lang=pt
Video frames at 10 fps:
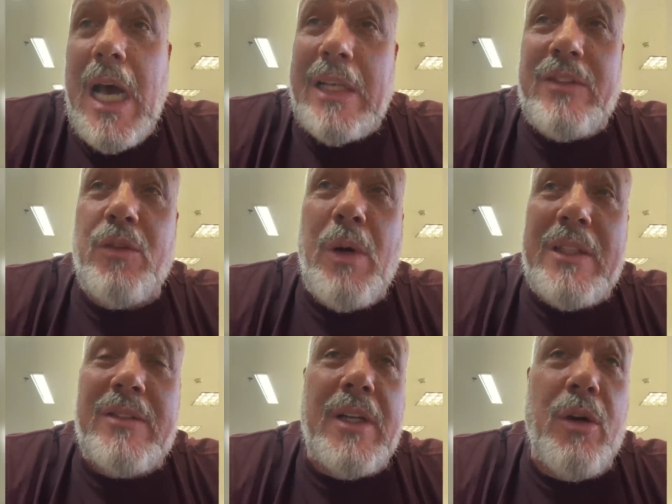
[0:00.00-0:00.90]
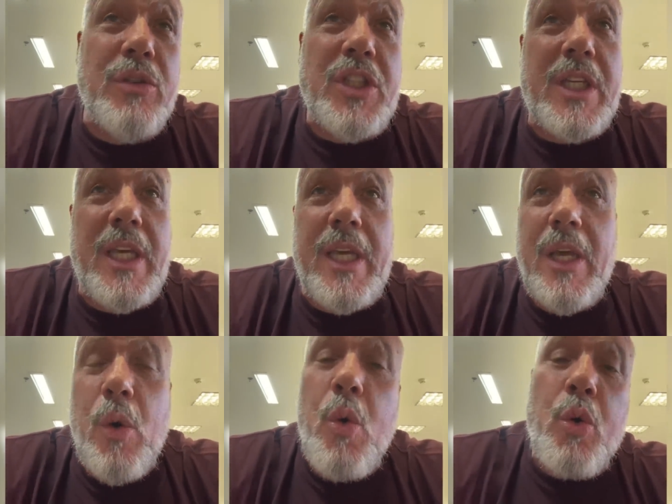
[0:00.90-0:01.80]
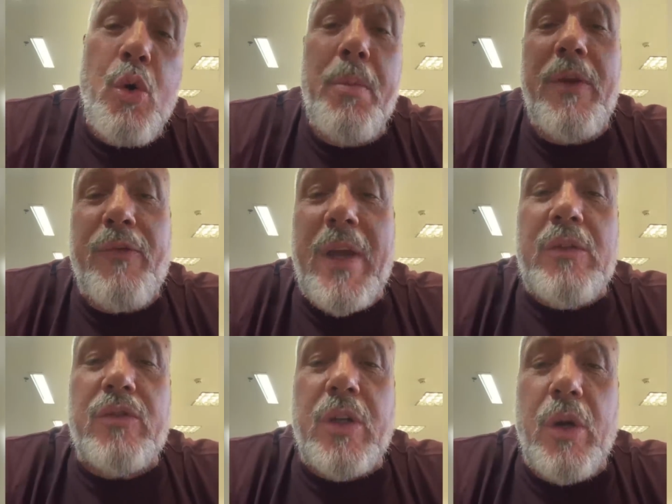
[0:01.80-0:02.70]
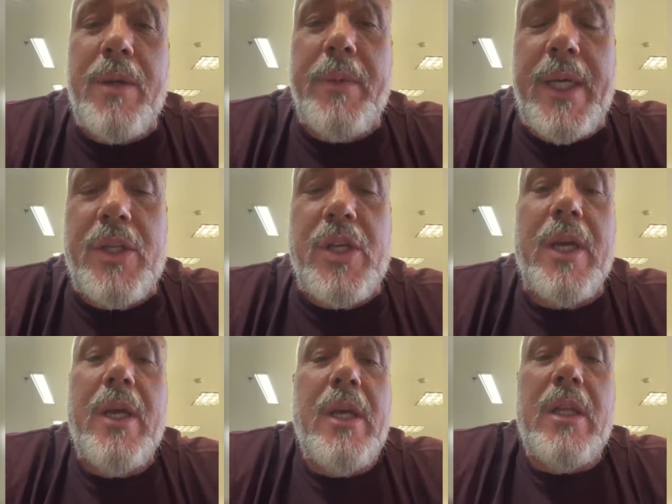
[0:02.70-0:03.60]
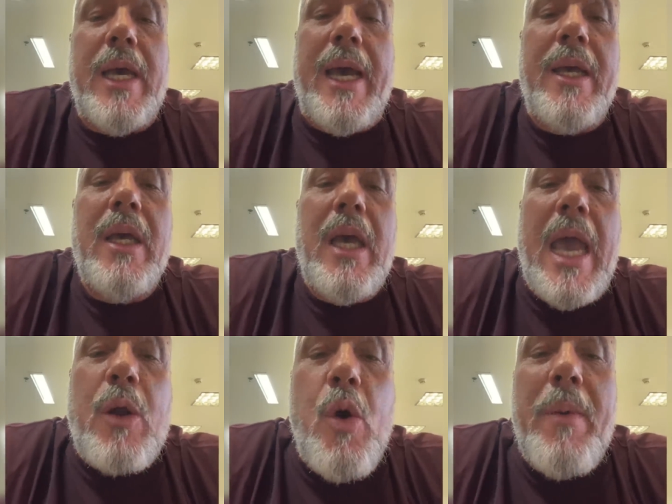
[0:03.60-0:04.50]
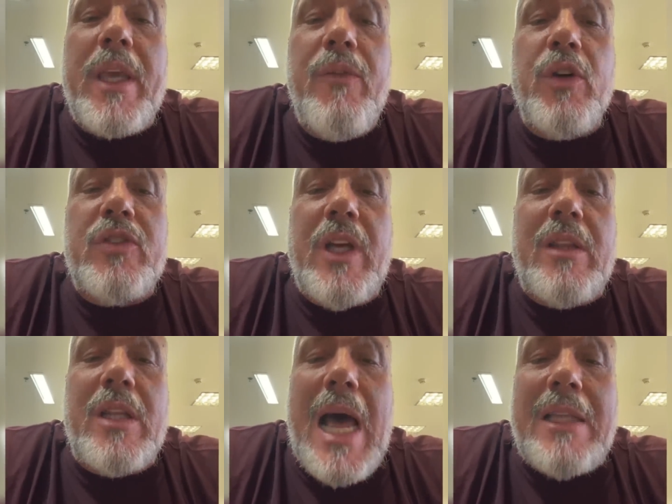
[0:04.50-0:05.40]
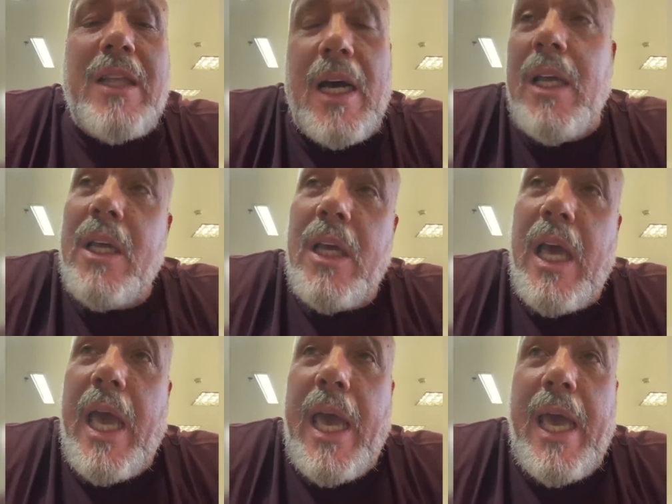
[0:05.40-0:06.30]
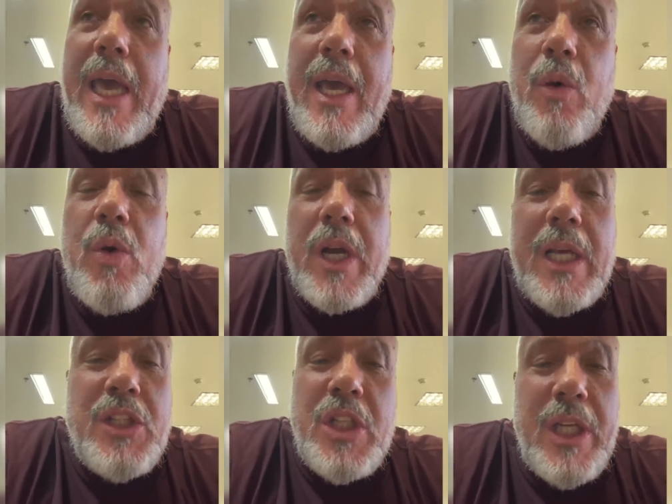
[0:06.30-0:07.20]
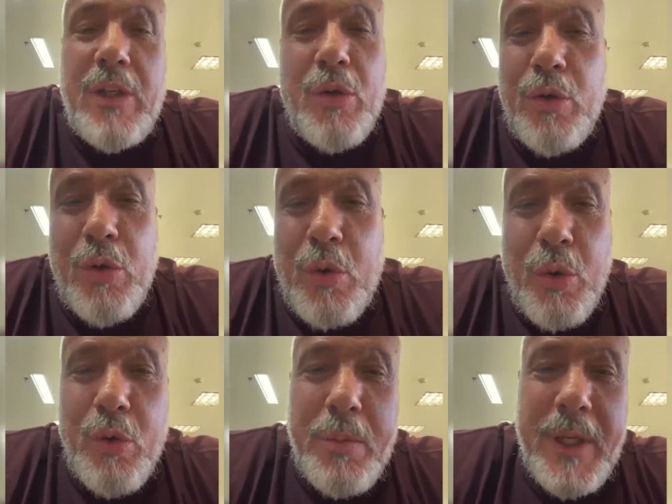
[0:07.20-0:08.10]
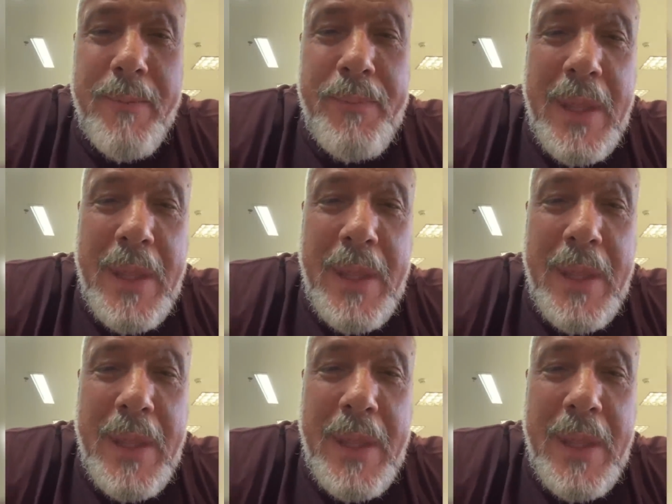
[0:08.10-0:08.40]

a situação de que o clube fez o seu limite. Né? É, como é que você trata é, um grande ídolo do clube?